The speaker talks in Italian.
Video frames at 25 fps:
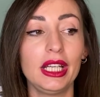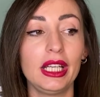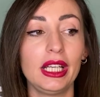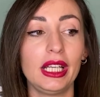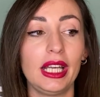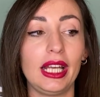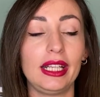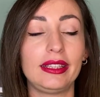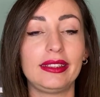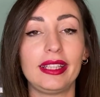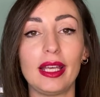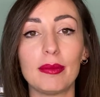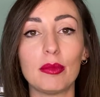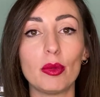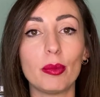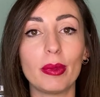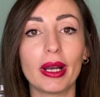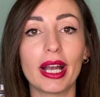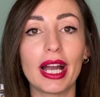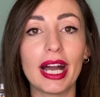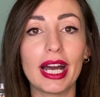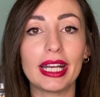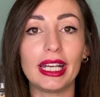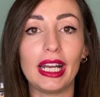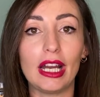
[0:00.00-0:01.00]
e temo
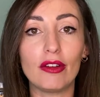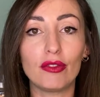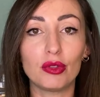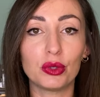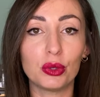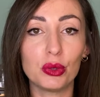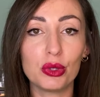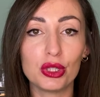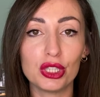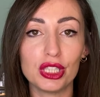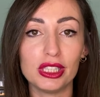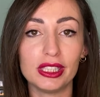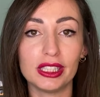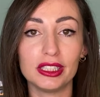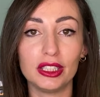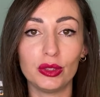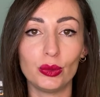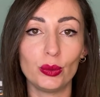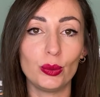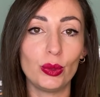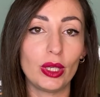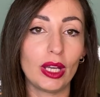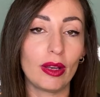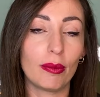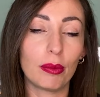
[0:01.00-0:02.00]
magari la fuoriuscita di
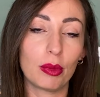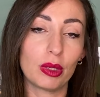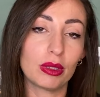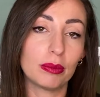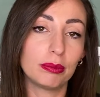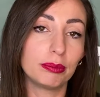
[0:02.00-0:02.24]
rughe,